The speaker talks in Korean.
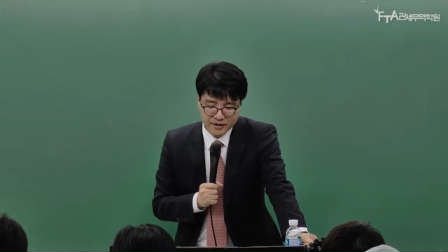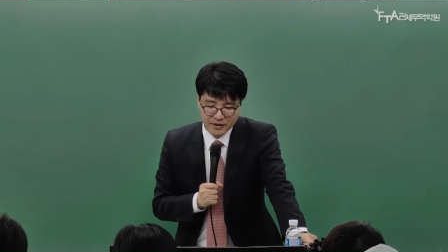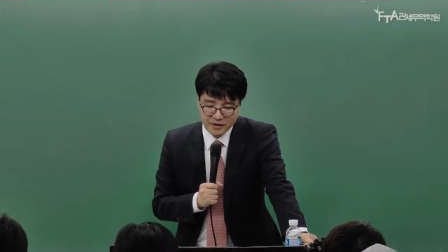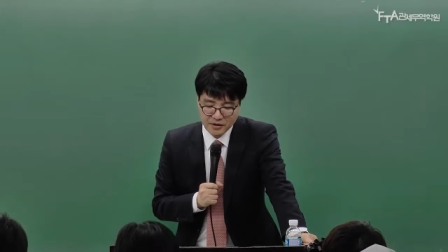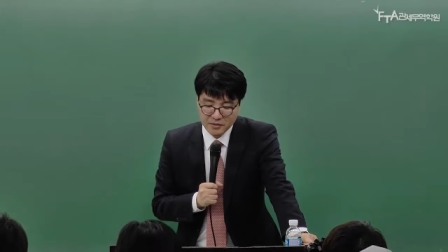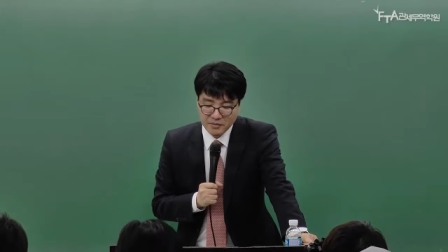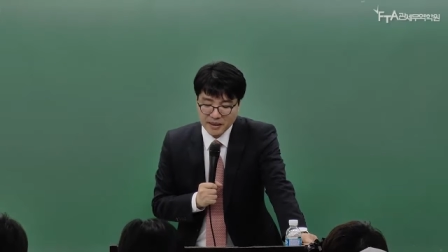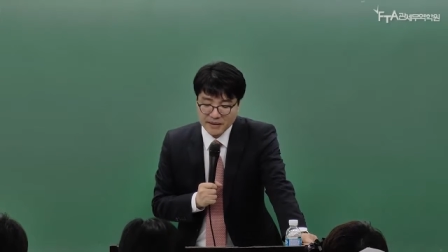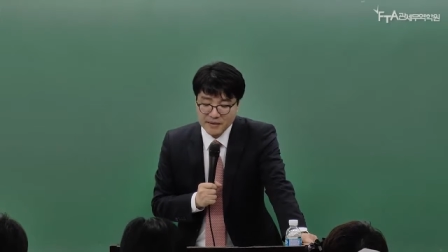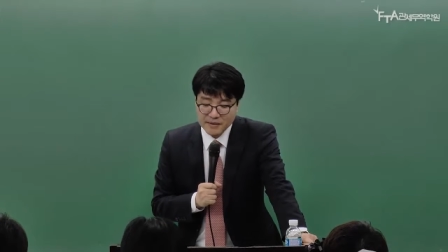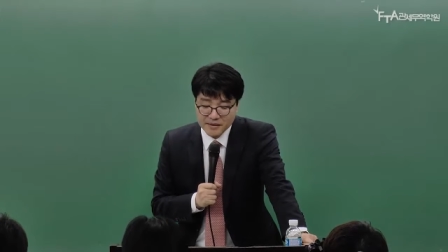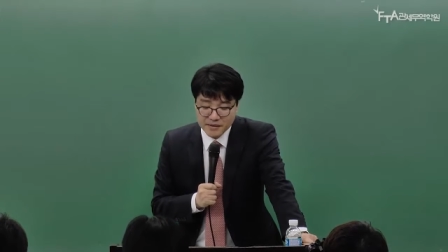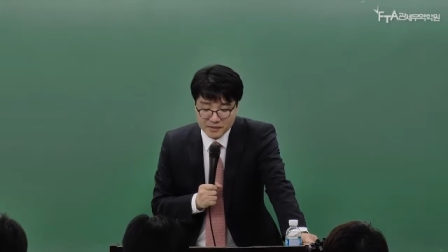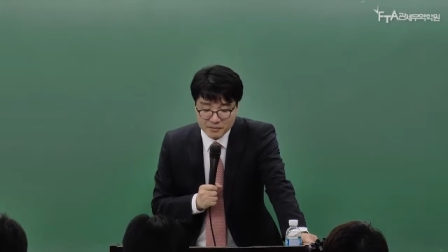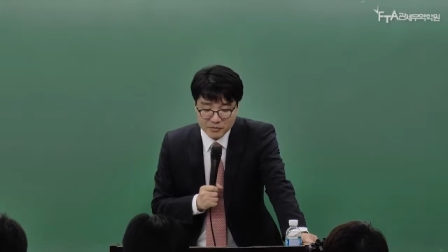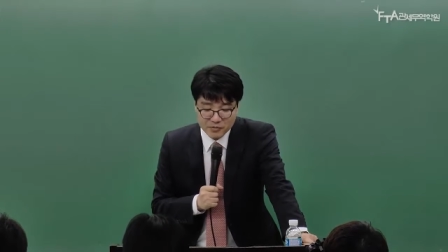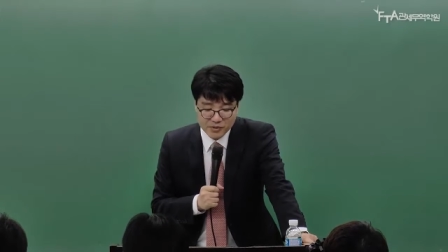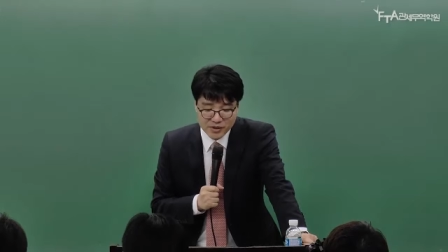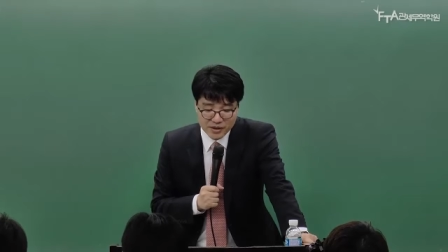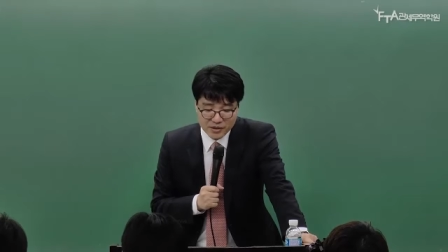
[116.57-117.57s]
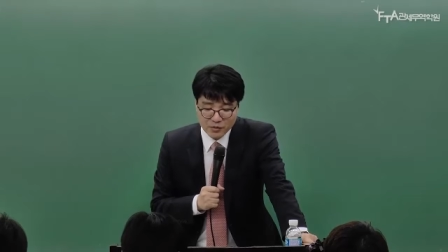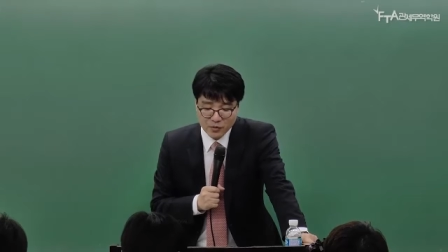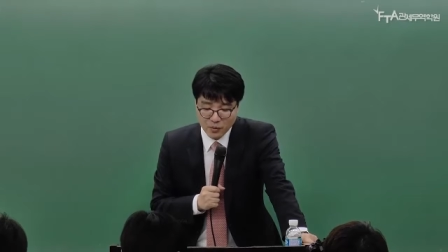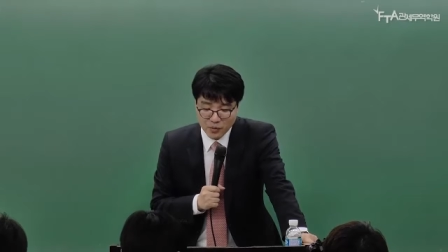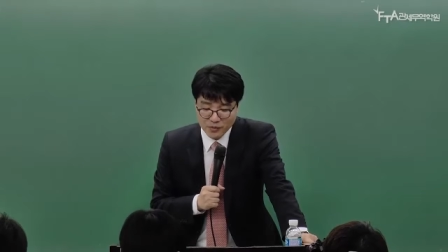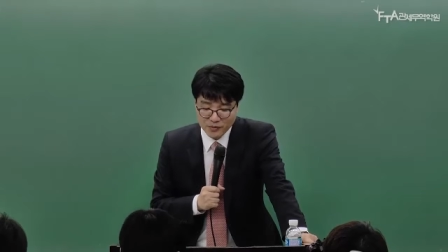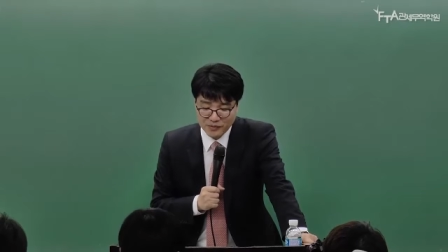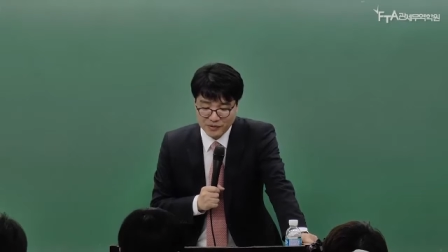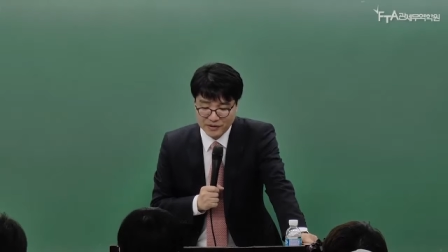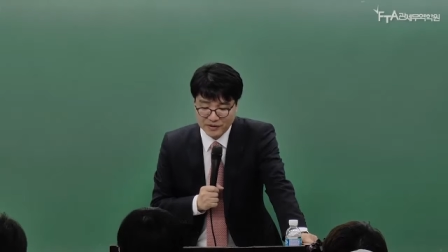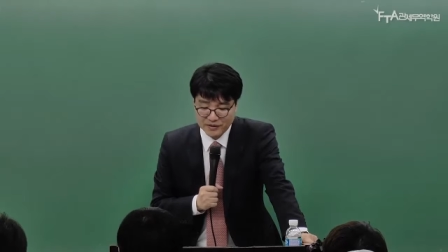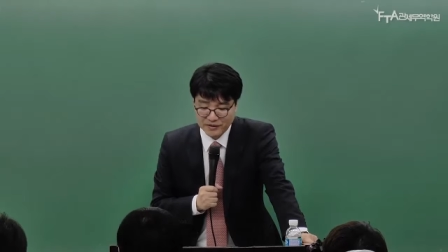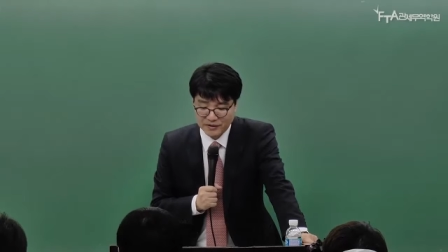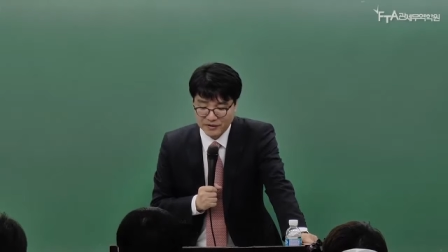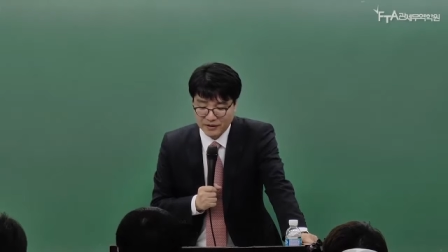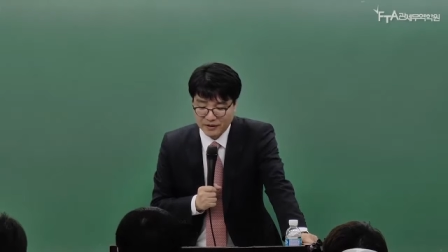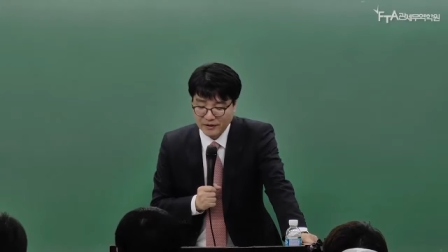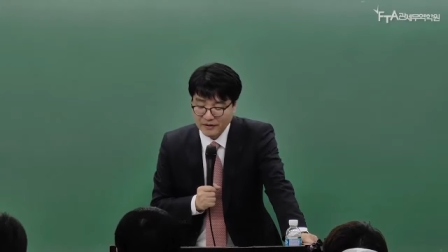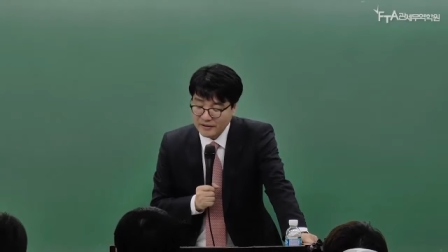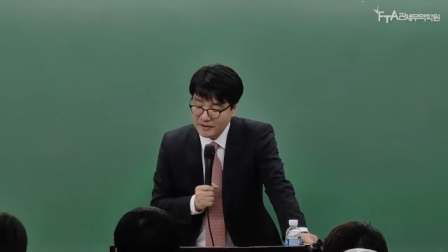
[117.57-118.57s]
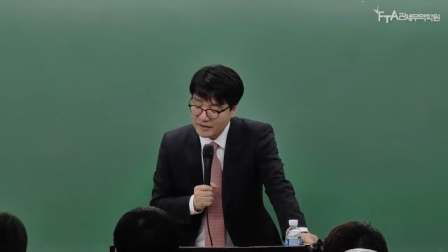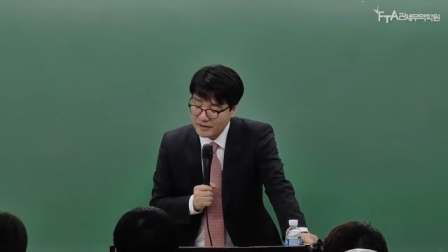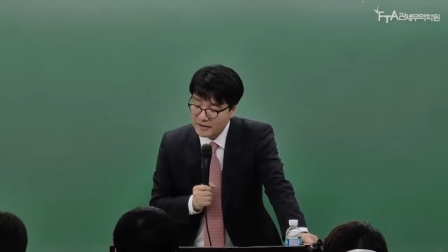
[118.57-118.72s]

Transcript: 얼마든지 문제는 꼬을 수 있거든요.